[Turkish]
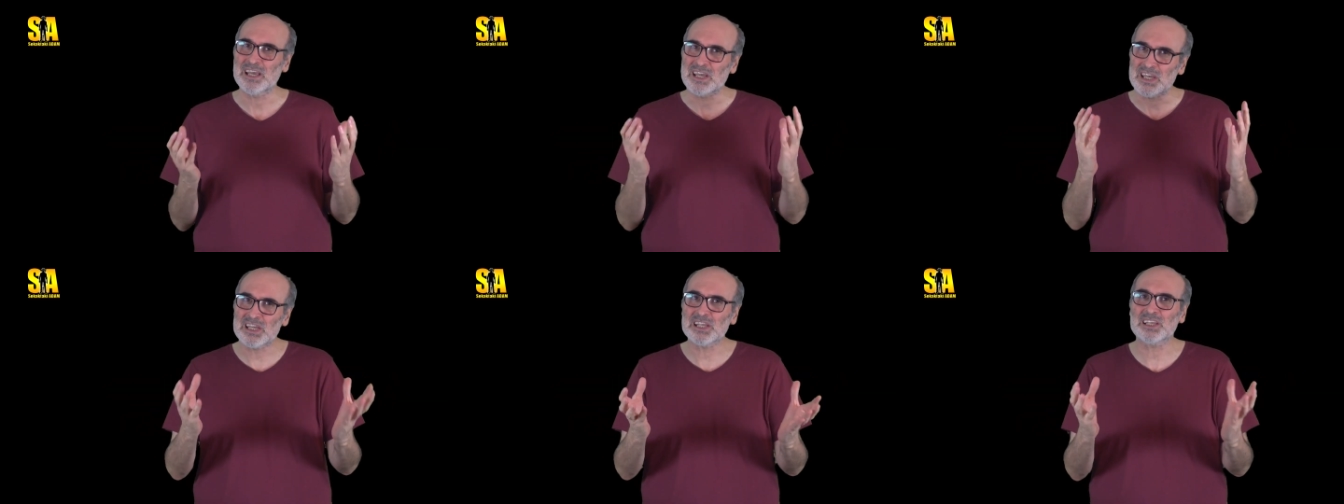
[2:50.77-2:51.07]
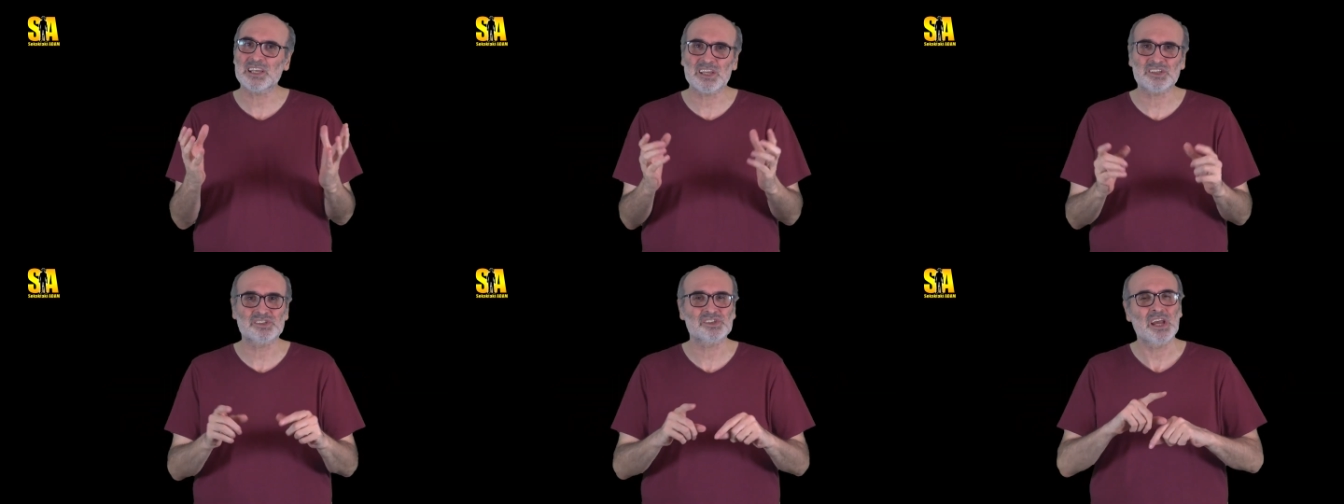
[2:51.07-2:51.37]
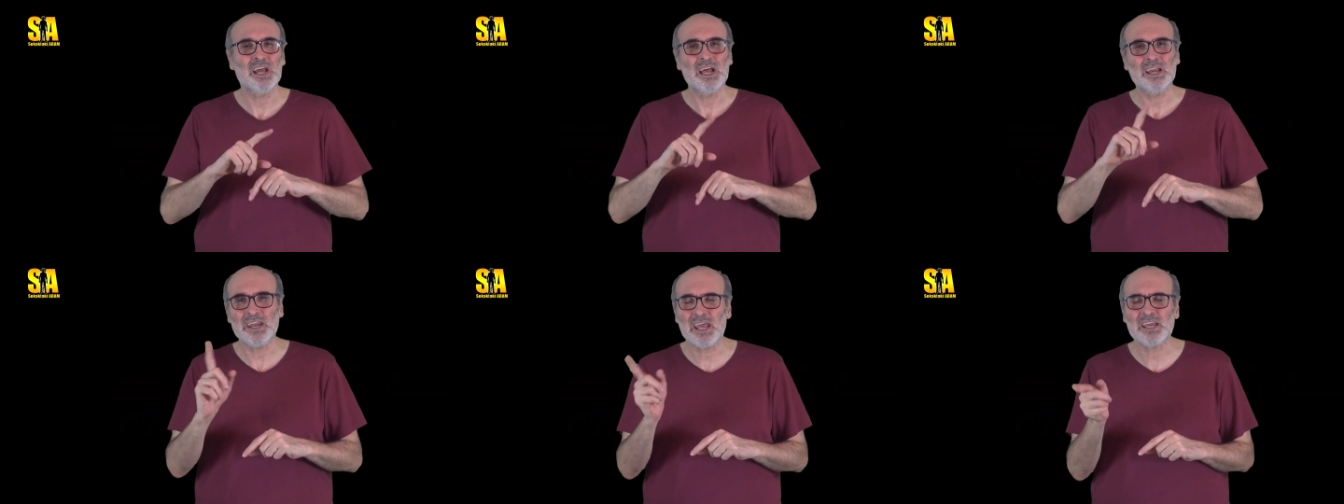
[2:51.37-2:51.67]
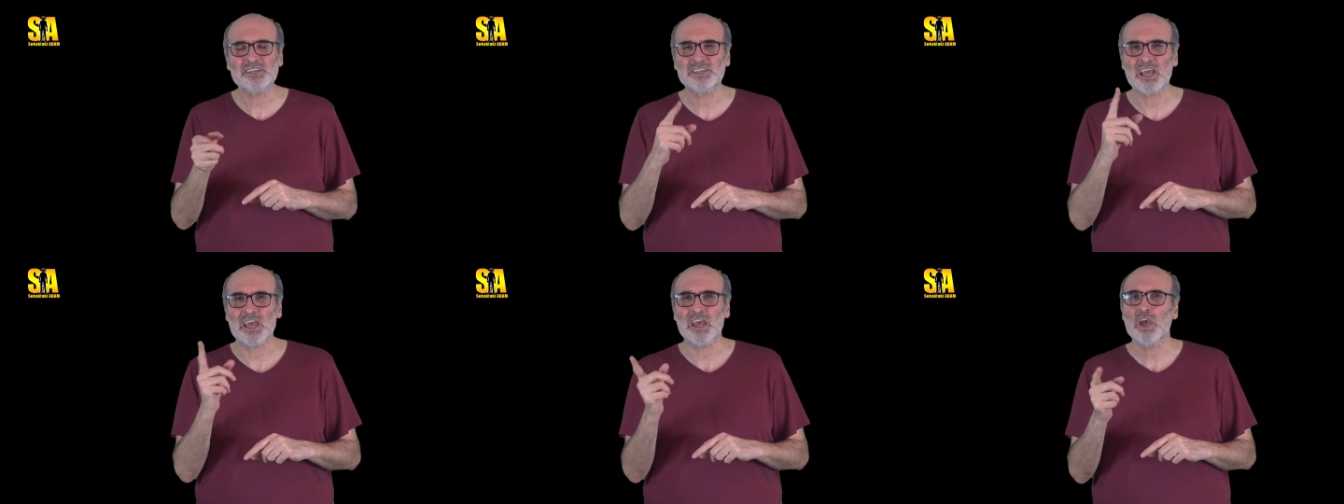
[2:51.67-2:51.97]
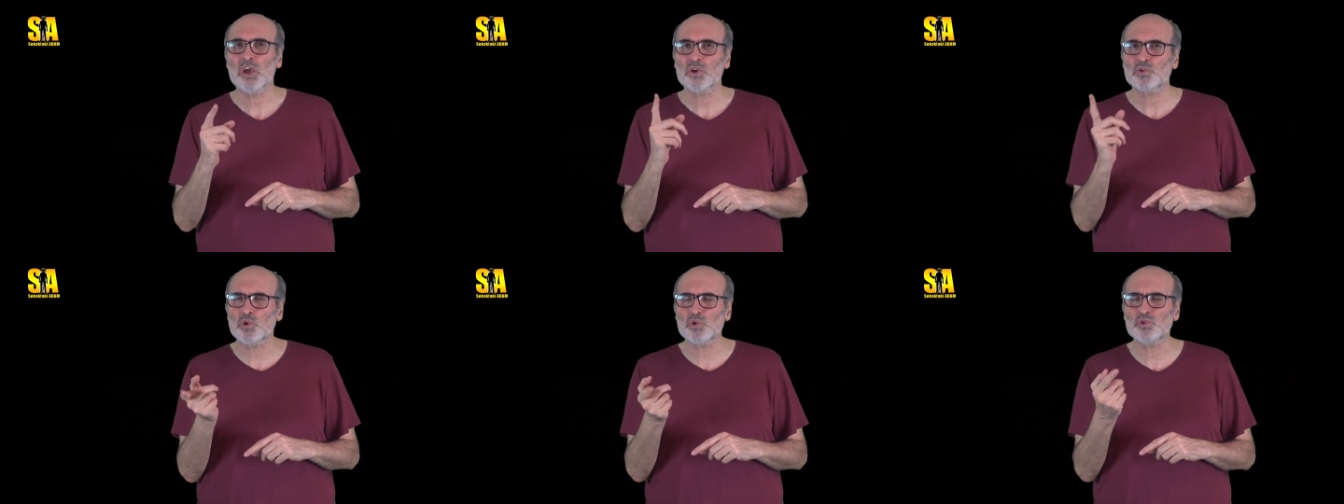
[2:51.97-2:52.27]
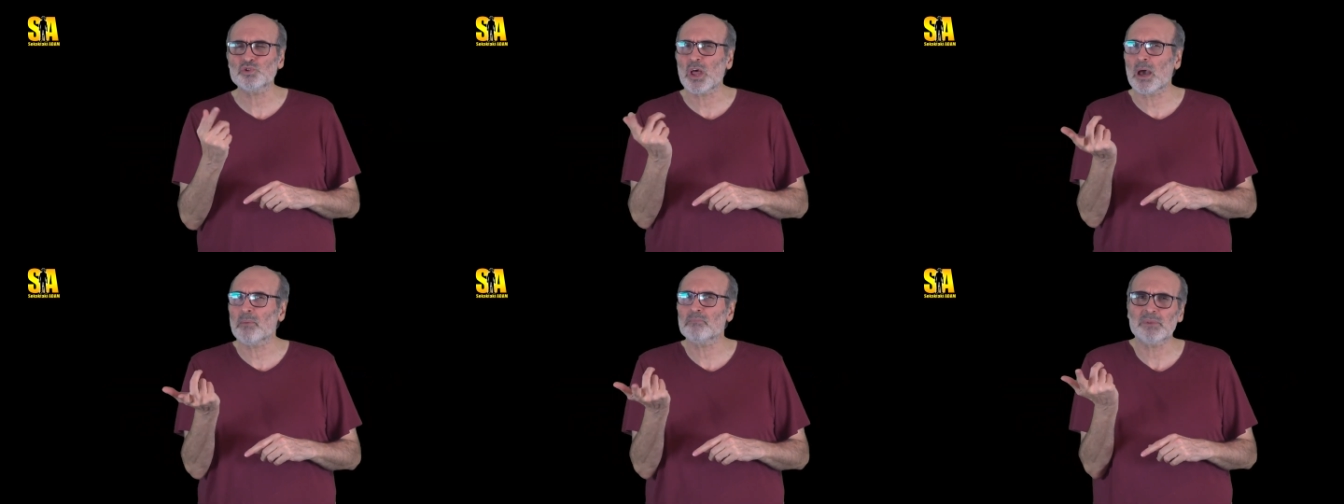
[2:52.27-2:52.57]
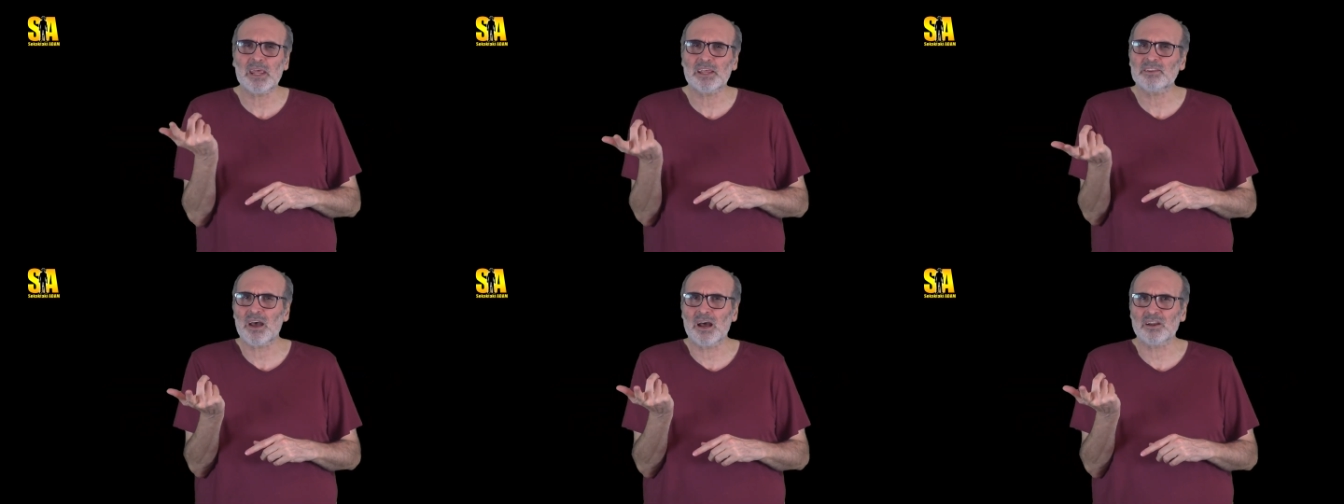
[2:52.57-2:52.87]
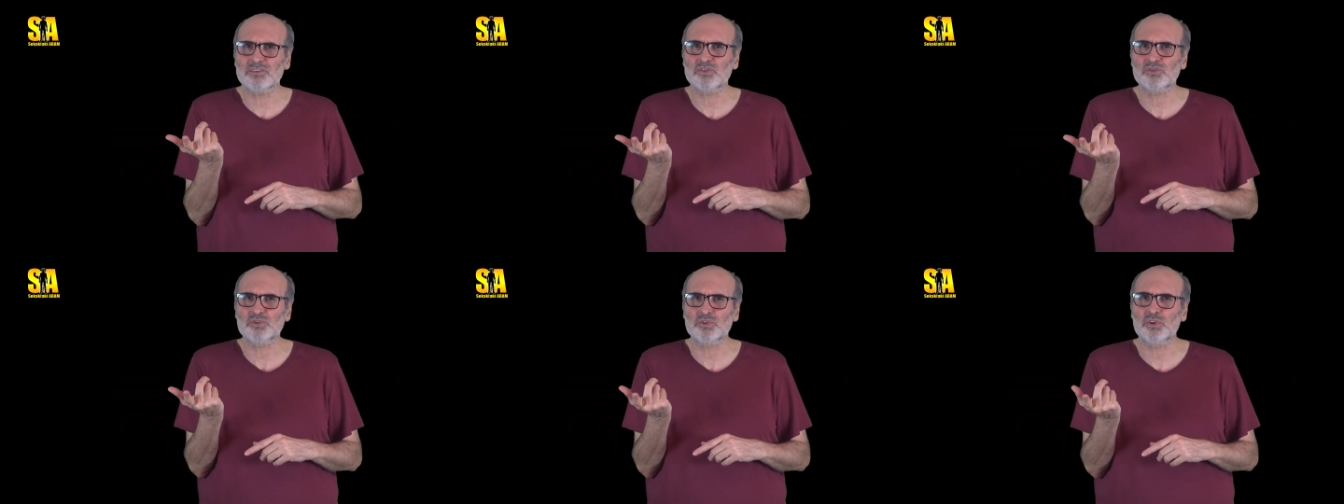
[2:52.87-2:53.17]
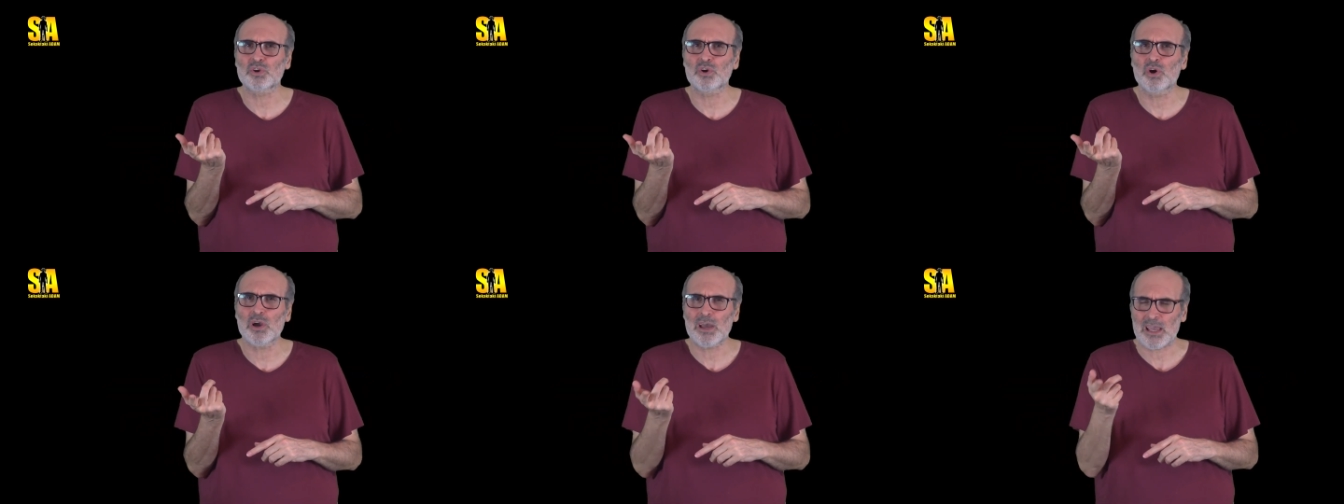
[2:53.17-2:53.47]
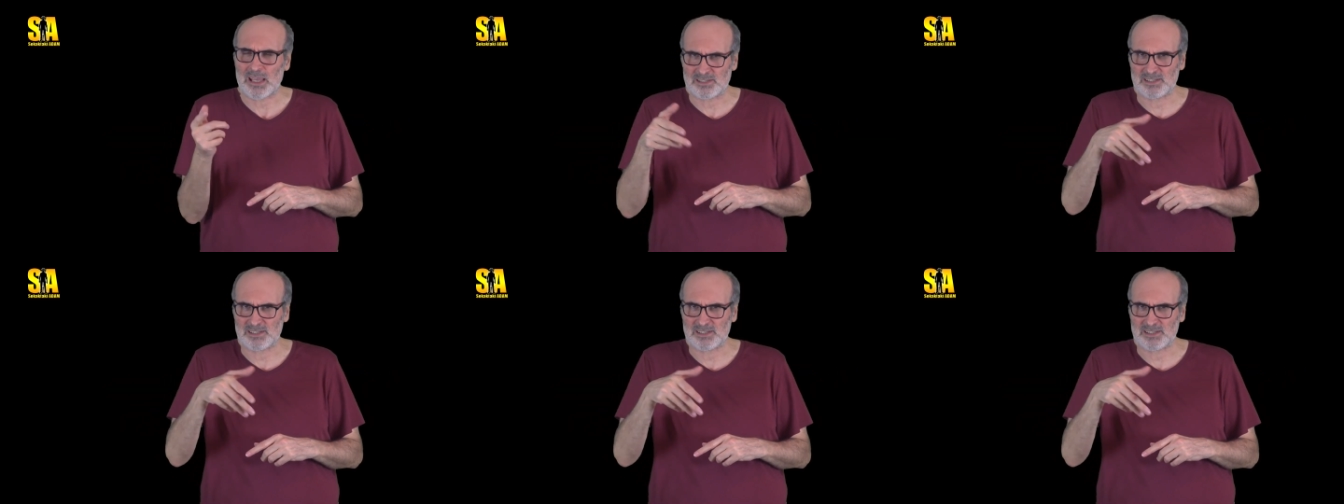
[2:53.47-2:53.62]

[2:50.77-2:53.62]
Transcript: İlginç. Neyse gündem ne tartışılıyor?